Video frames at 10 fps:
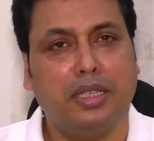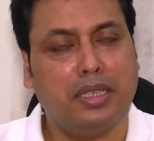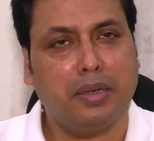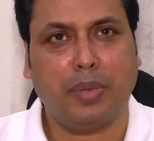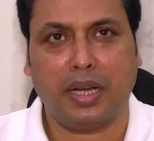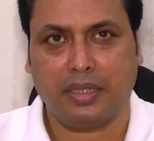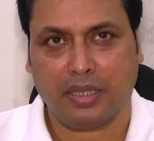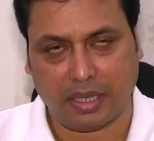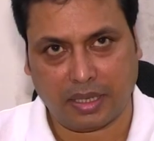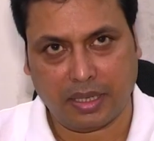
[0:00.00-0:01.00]
নিজের বাড়িতে
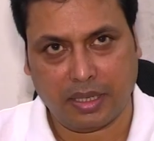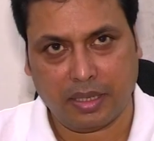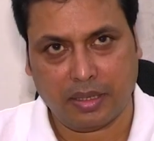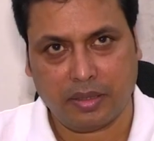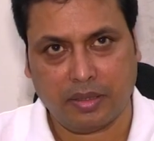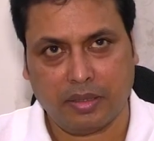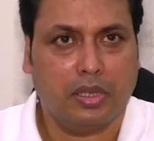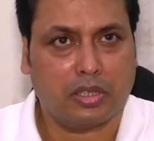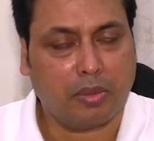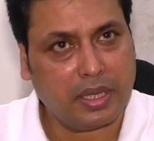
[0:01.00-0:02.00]
থাকা
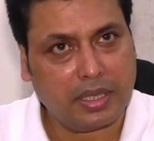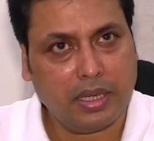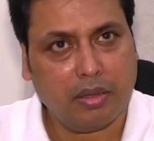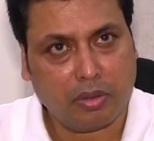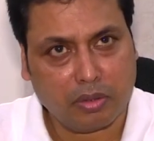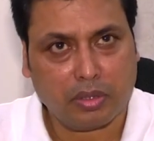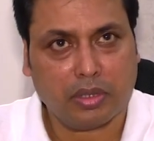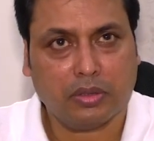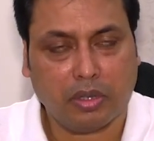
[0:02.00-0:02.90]
সবাইকে অনেক অনেক